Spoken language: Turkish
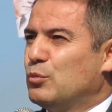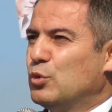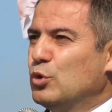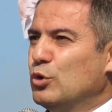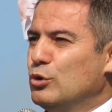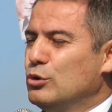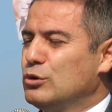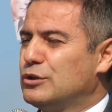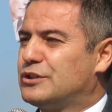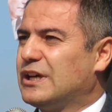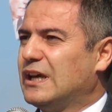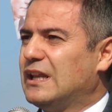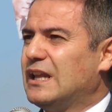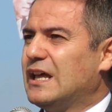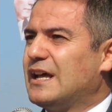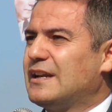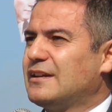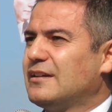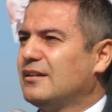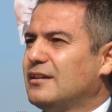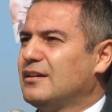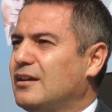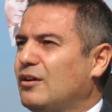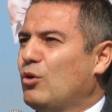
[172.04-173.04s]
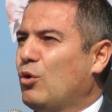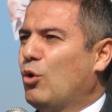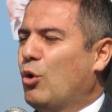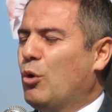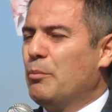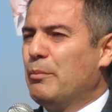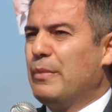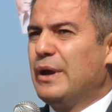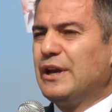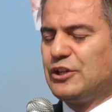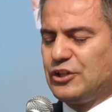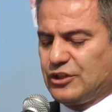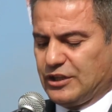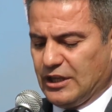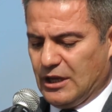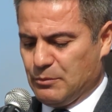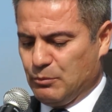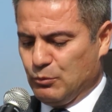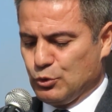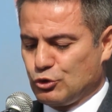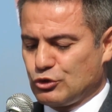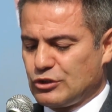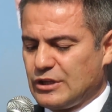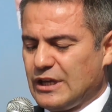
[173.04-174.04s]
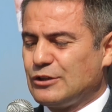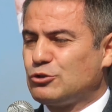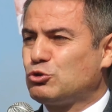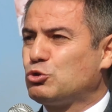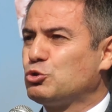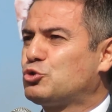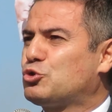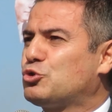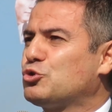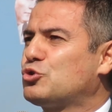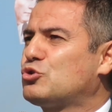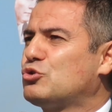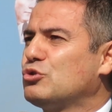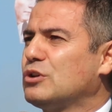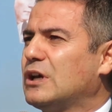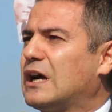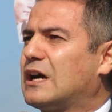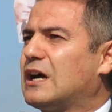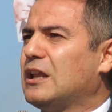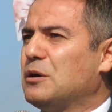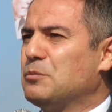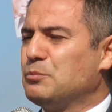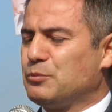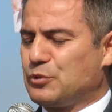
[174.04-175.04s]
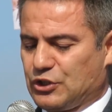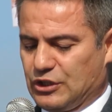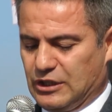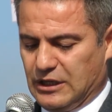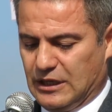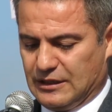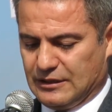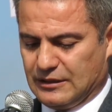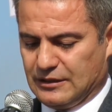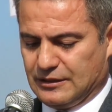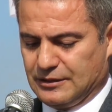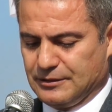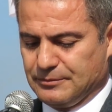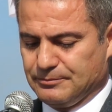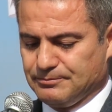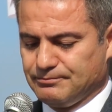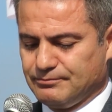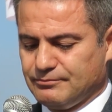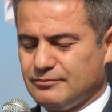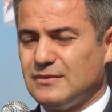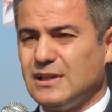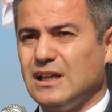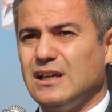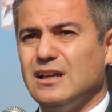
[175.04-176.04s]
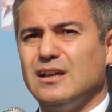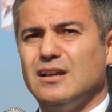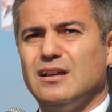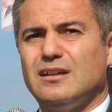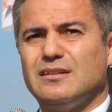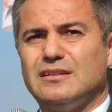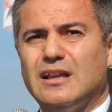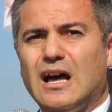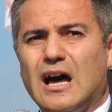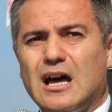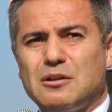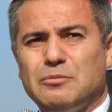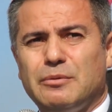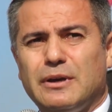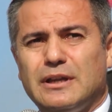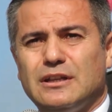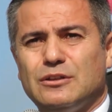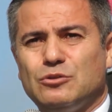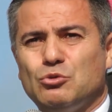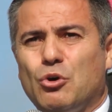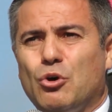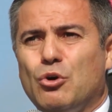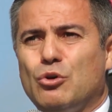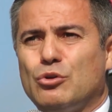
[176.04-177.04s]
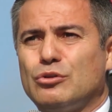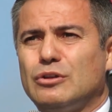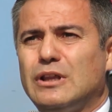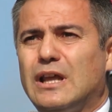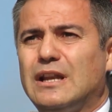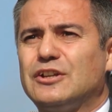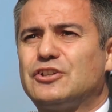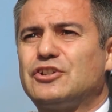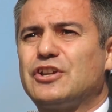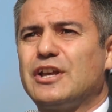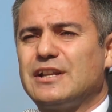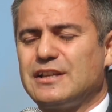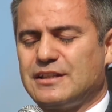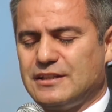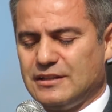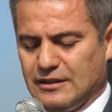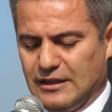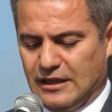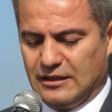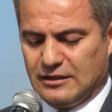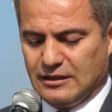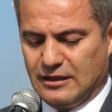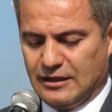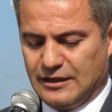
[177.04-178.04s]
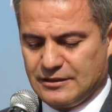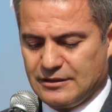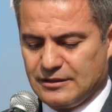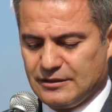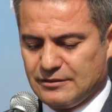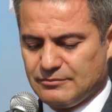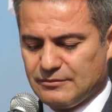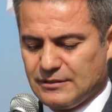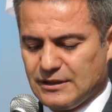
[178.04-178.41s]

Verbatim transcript: Bu ülkeler 15 Temmuz'da suçüstü yakalanmışlardır darbenin doğrudan içerisindeydiler.